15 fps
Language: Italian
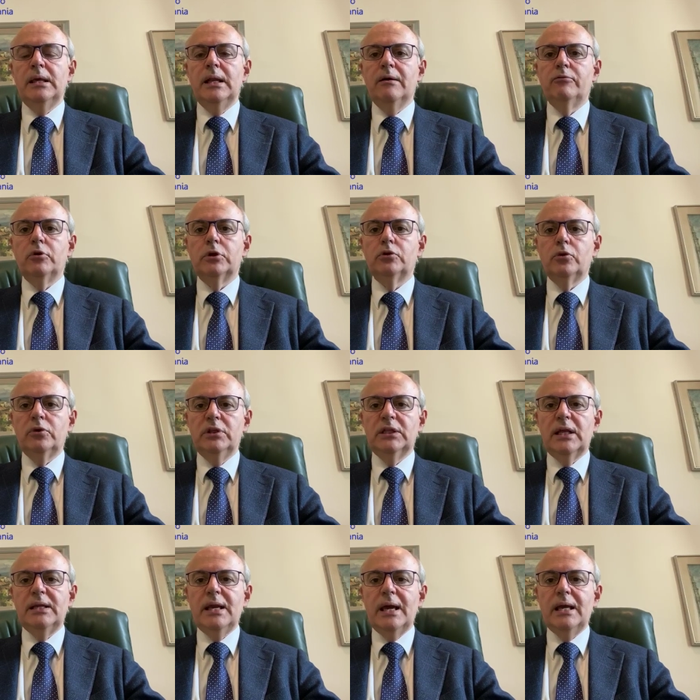i lavoratori
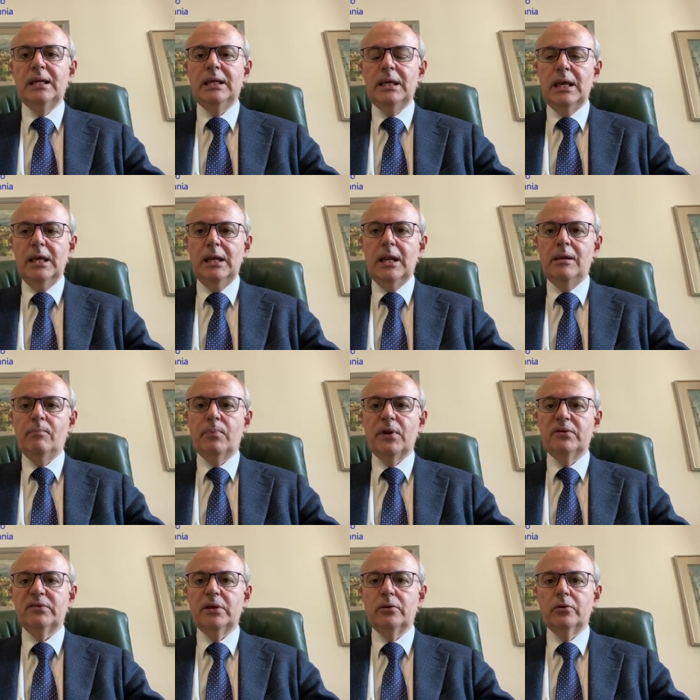italiani e le
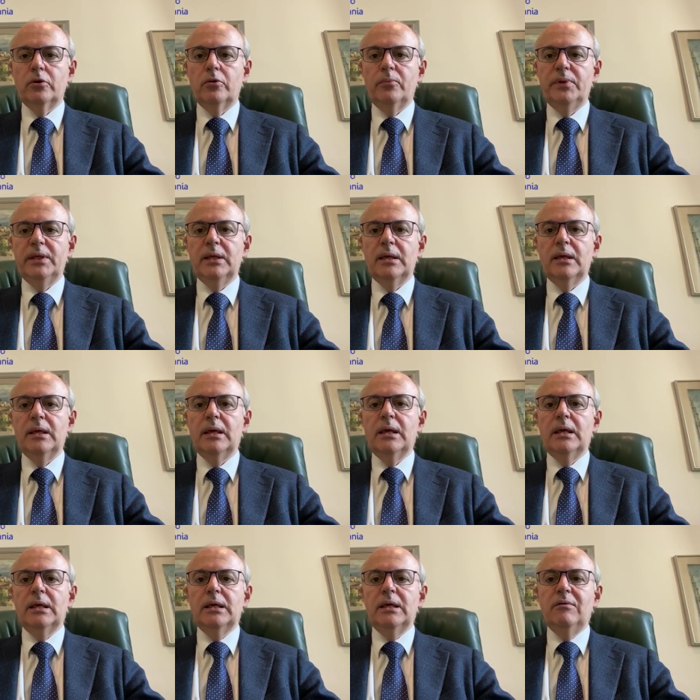imprese economiche.
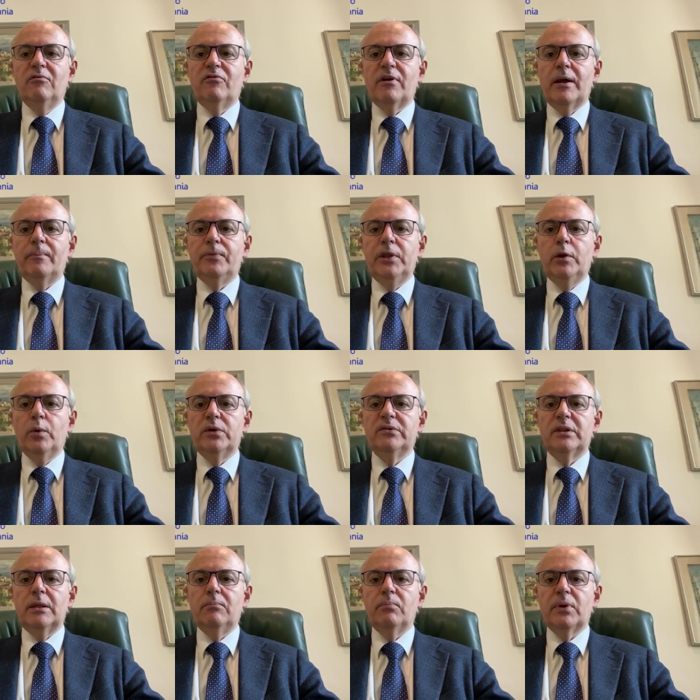Infatti
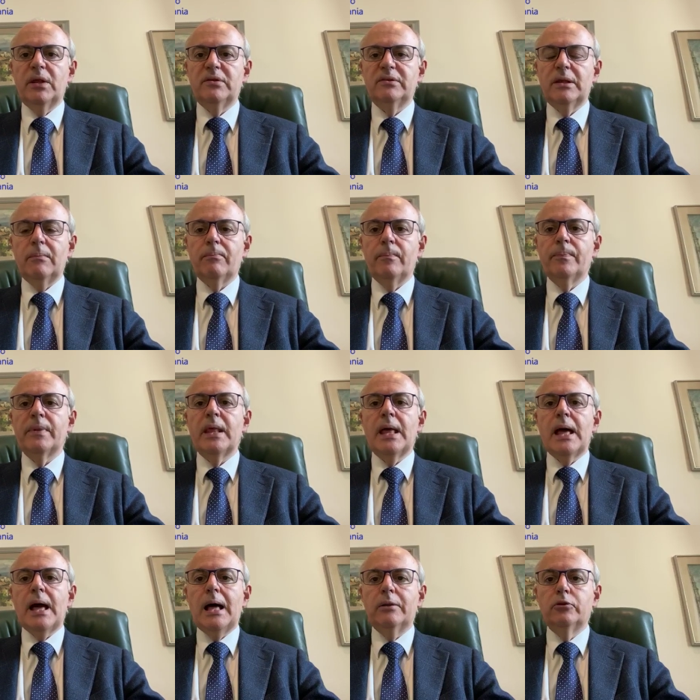queste imprese
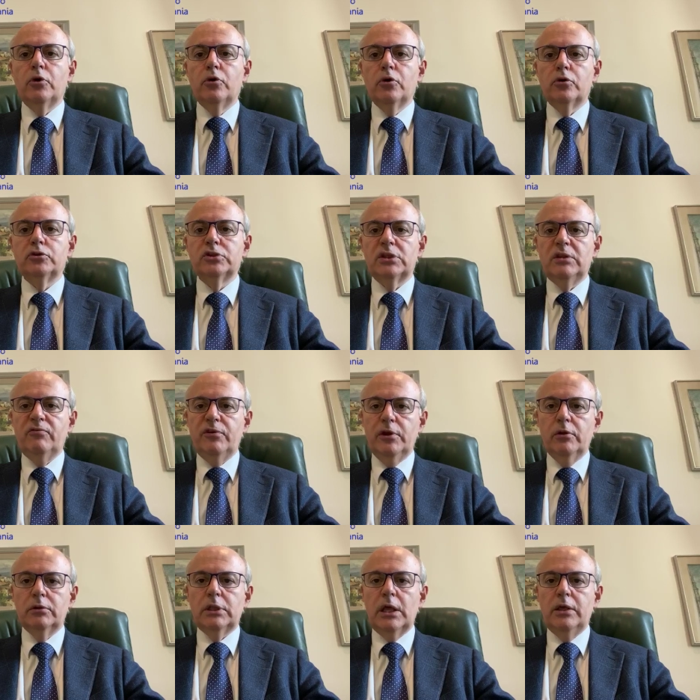hanno grossa
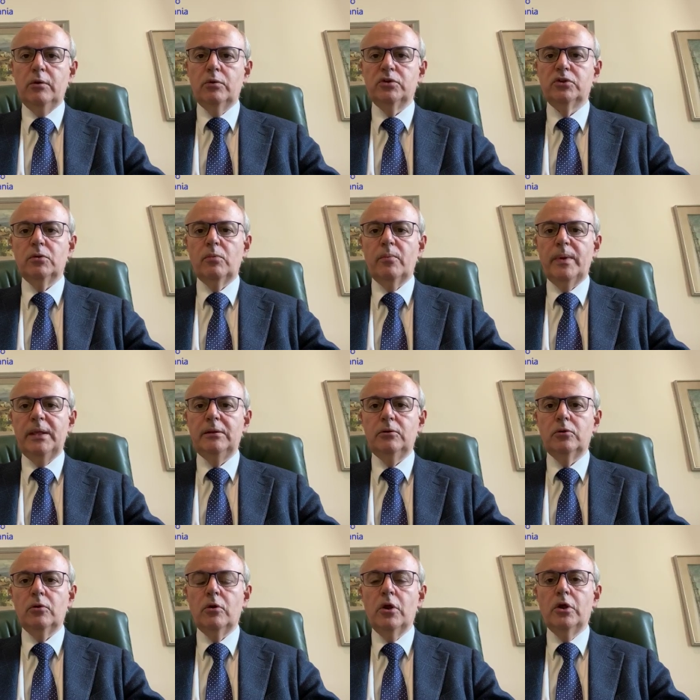difficoltà in questo
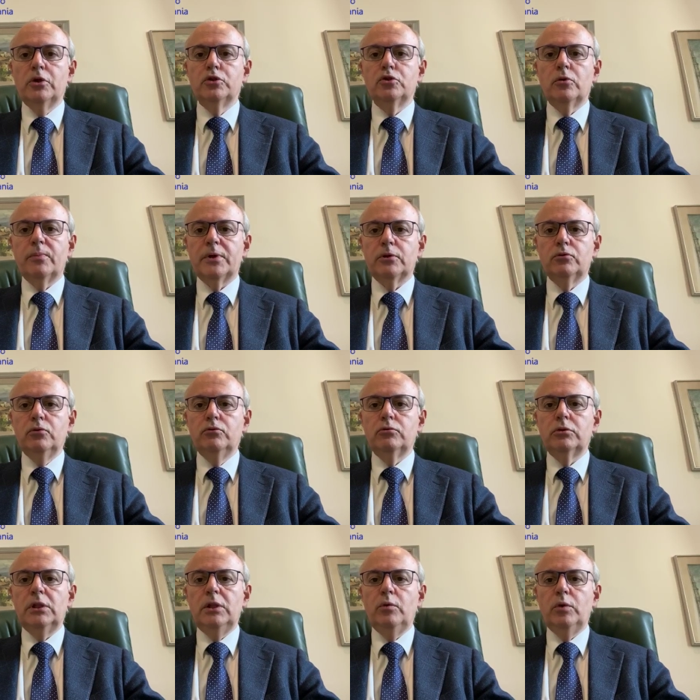momento,
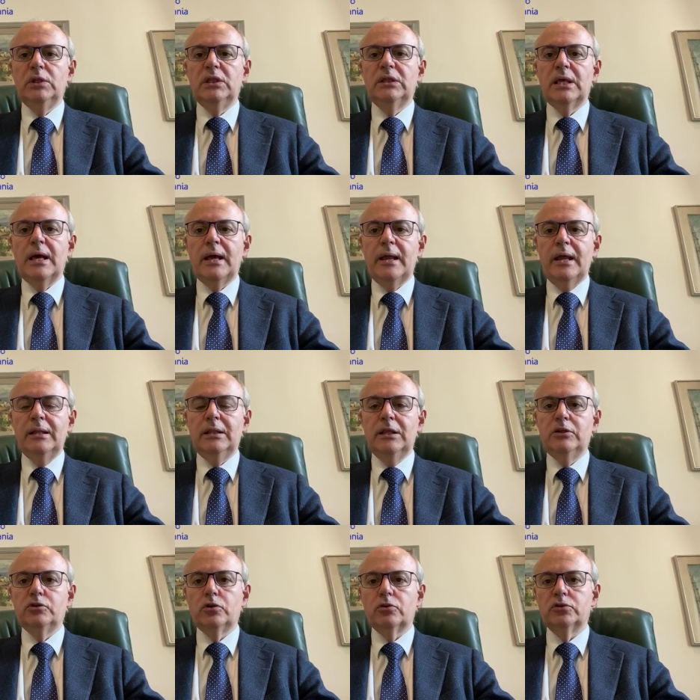soprattutto di liquidità e di
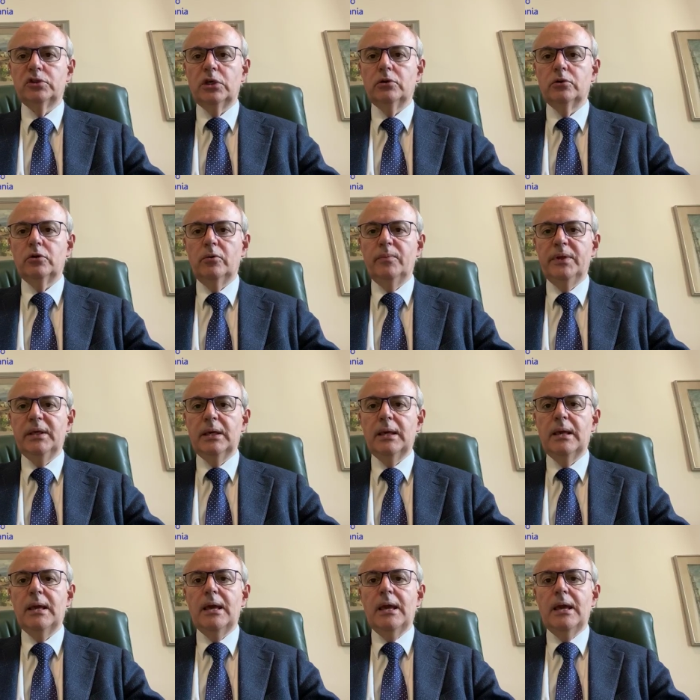risorse economiche